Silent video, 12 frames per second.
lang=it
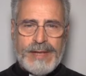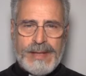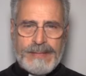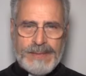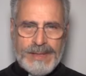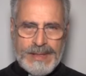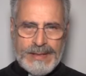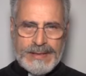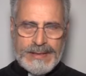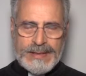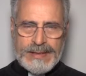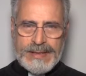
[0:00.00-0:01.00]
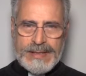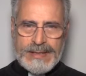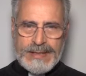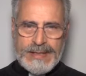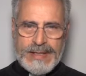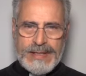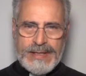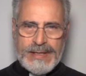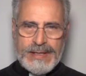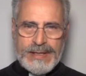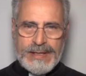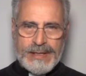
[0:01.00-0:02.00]
la pienezza dei segni
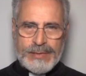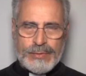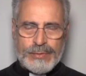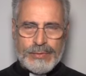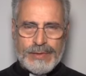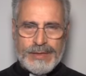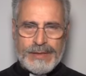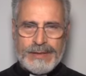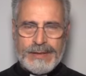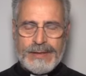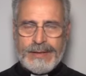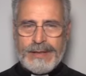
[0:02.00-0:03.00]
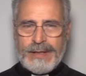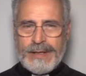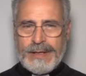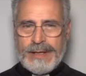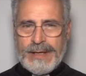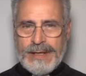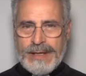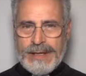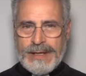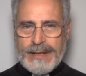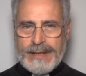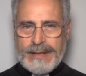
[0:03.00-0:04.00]
indicatori
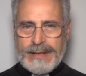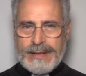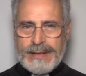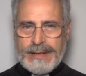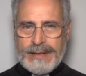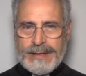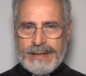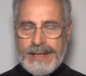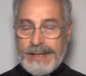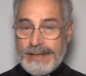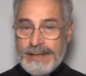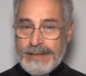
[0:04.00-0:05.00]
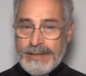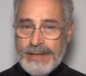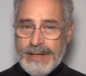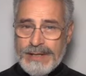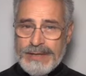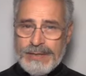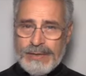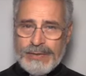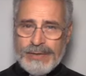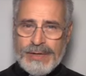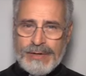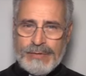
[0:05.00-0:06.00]
che dall'inizio della
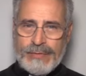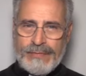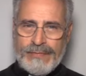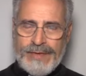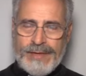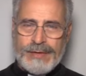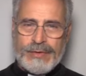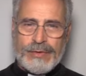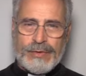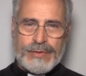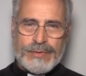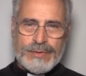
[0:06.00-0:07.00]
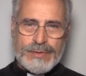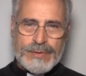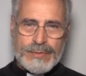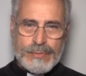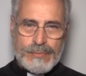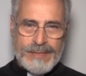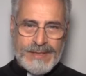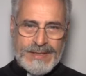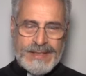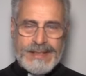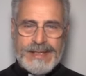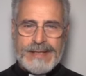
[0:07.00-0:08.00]
storia convergono sul
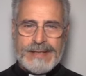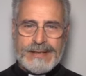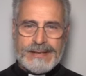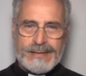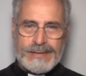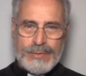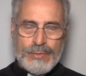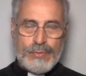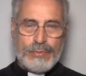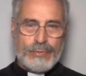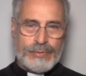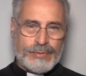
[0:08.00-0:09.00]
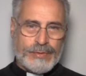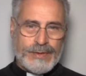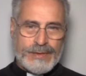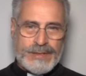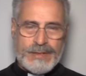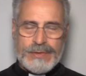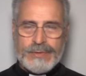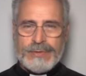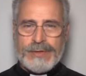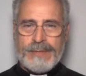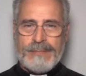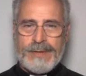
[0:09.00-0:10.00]
Messia, l'unto del
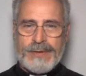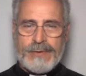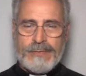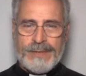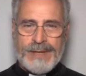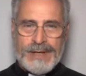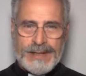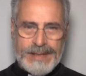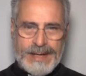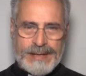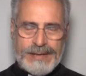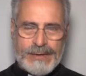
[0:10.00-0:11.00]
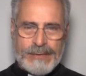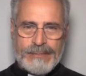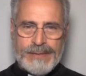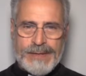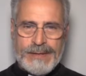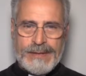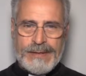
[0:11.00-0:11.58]
Signore per compiere la grande opera,